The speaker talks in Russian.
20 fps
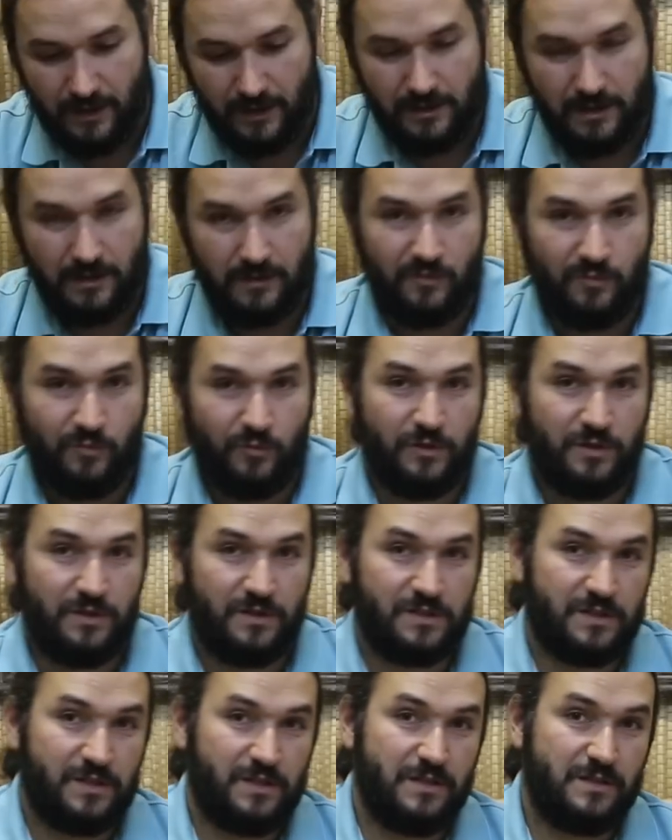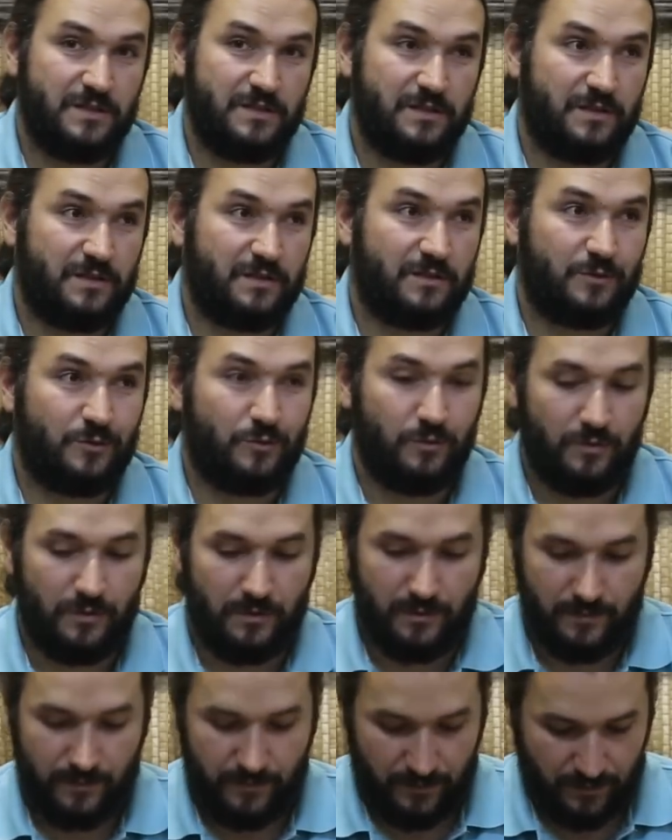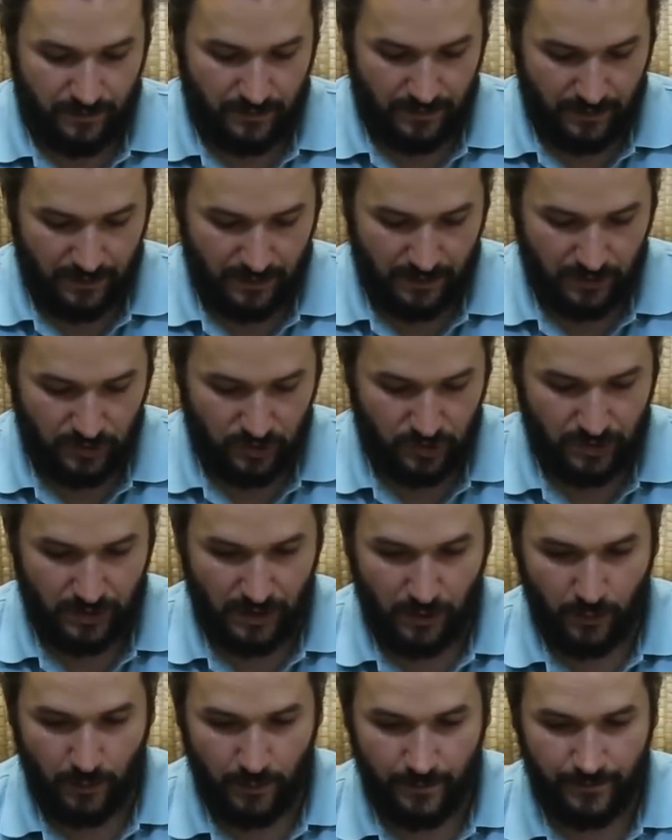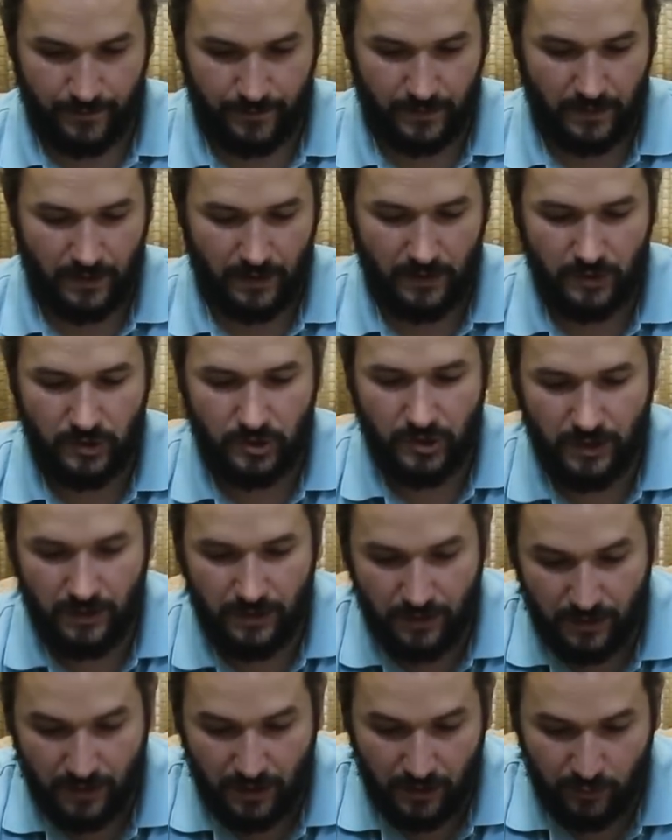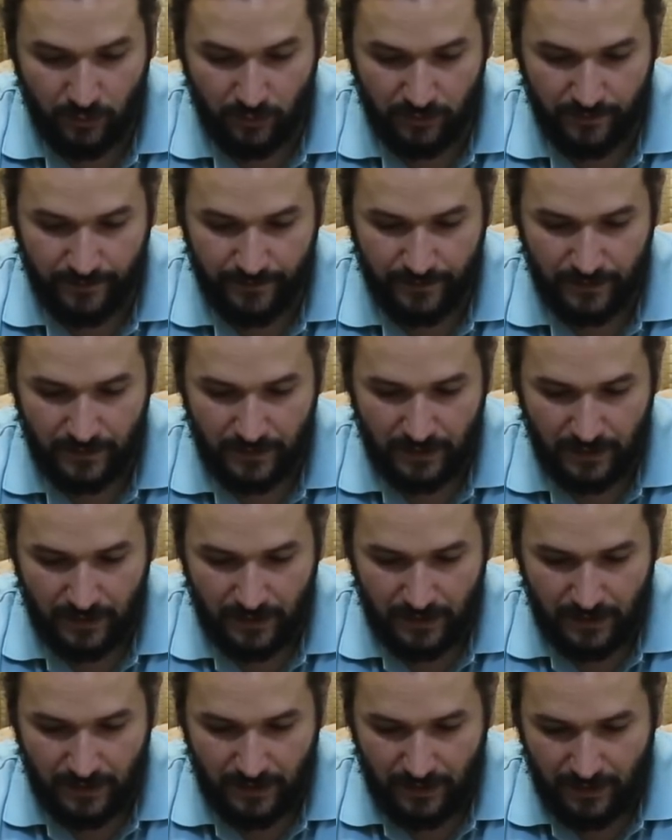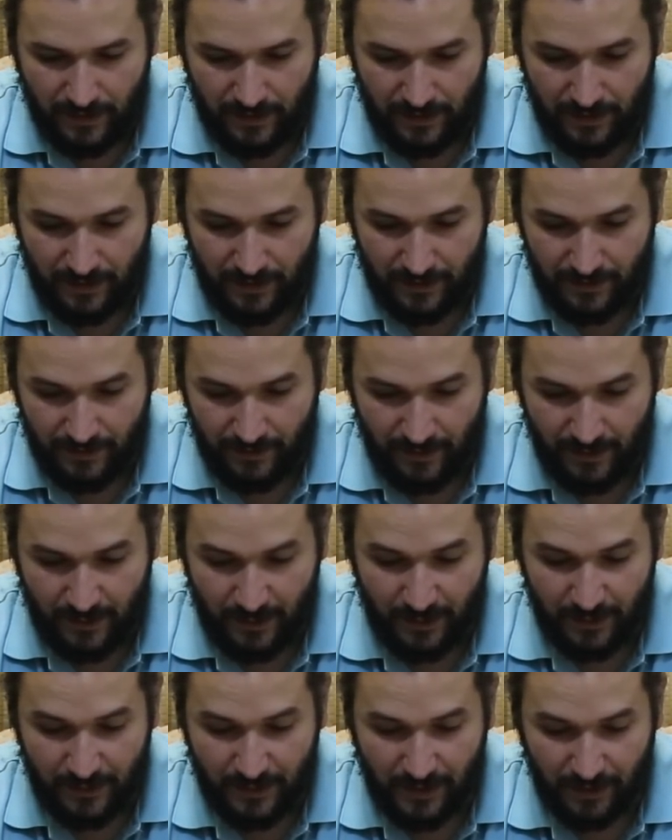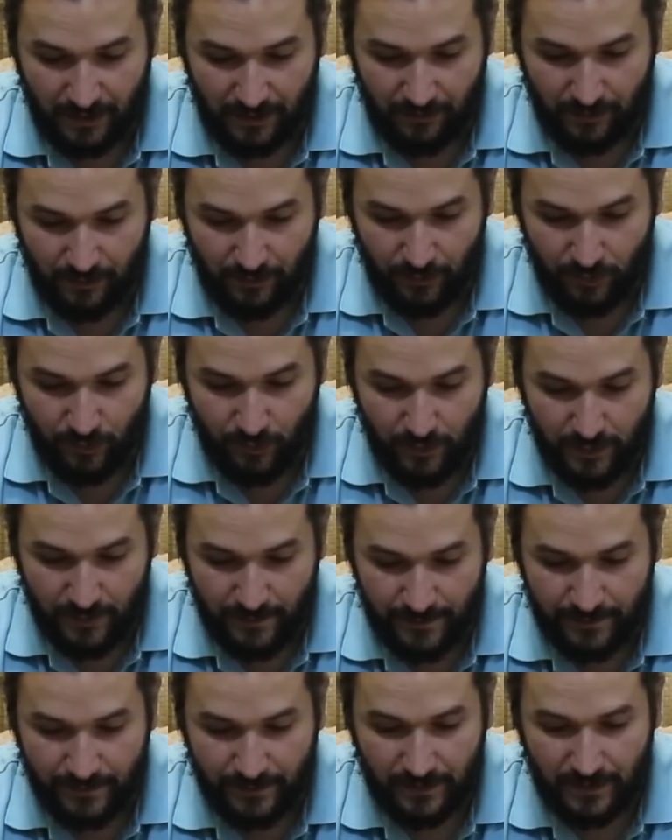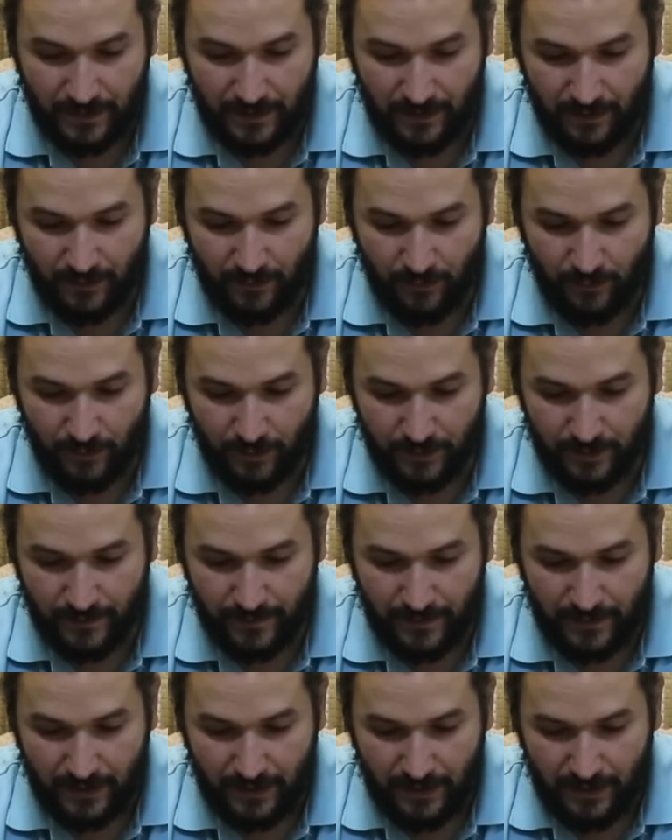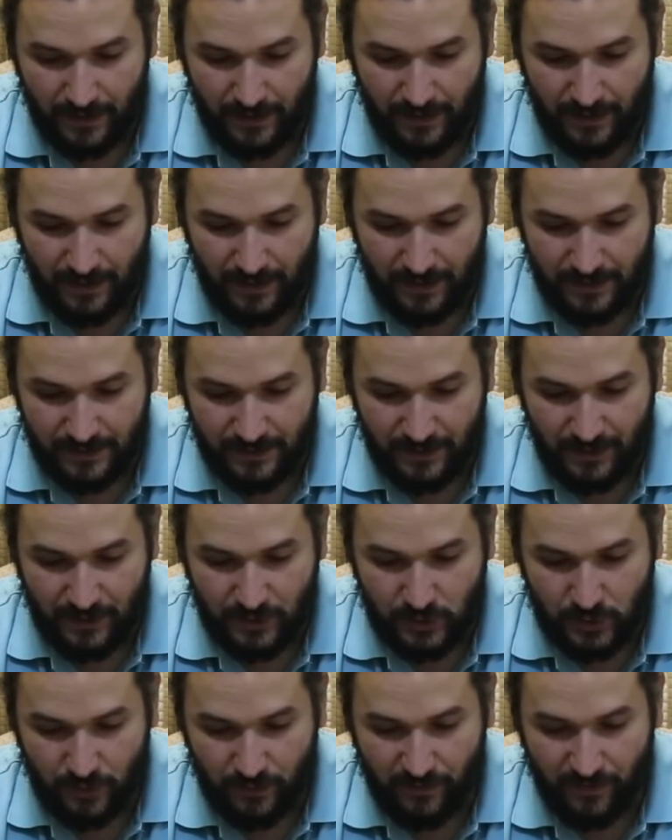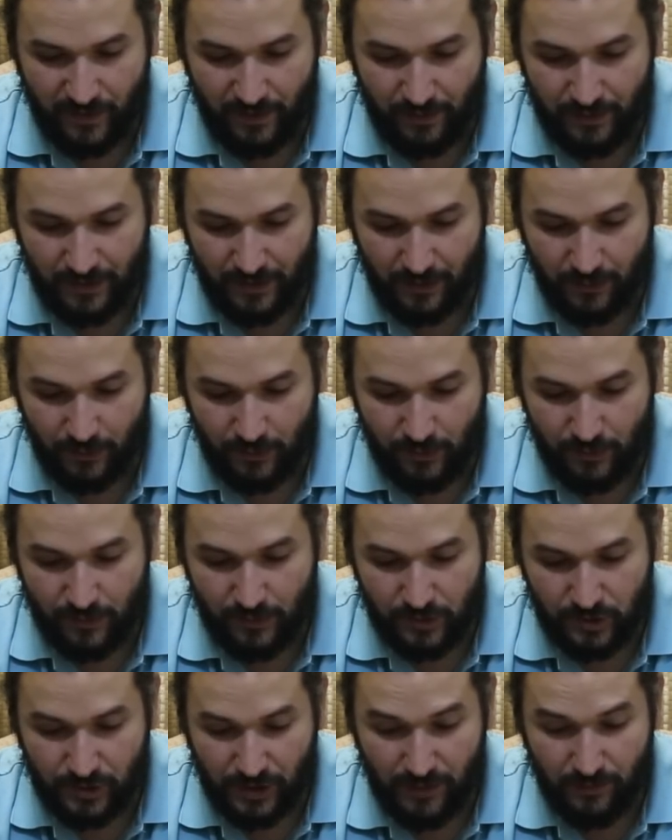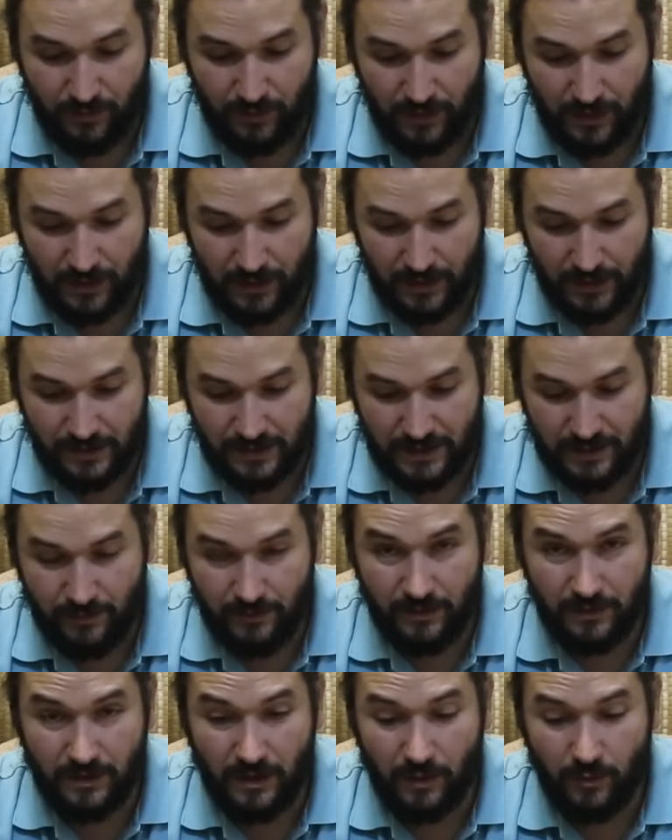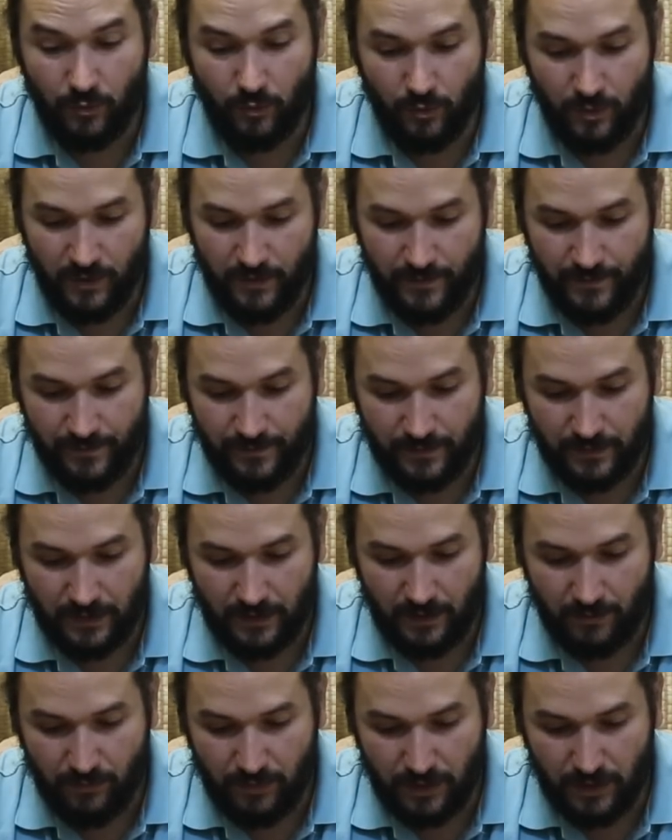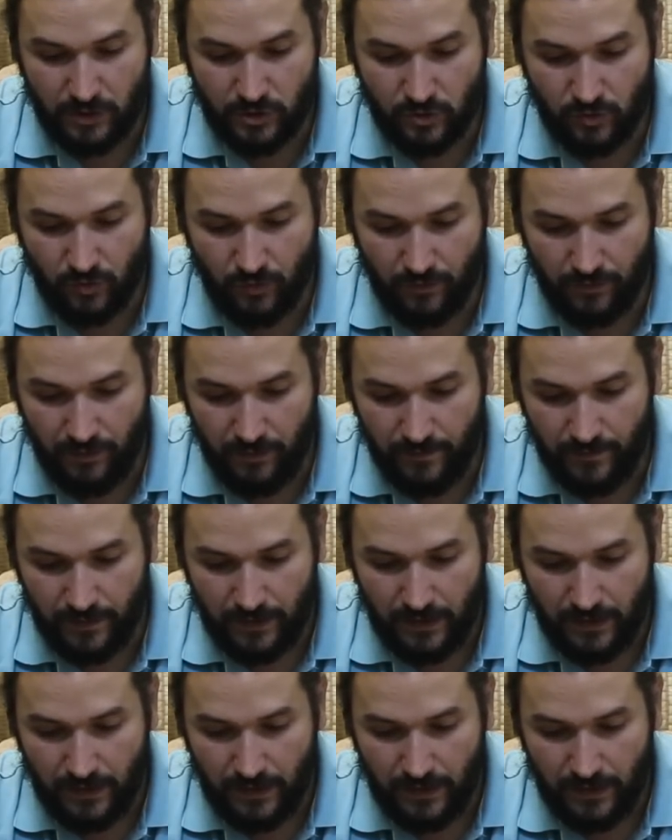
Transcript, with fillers: Как вы многие знаете, кто читал чайный канон легендарного Луюя, вот, знает, что во времена Луюя чай был как раз именно такой, порошковый.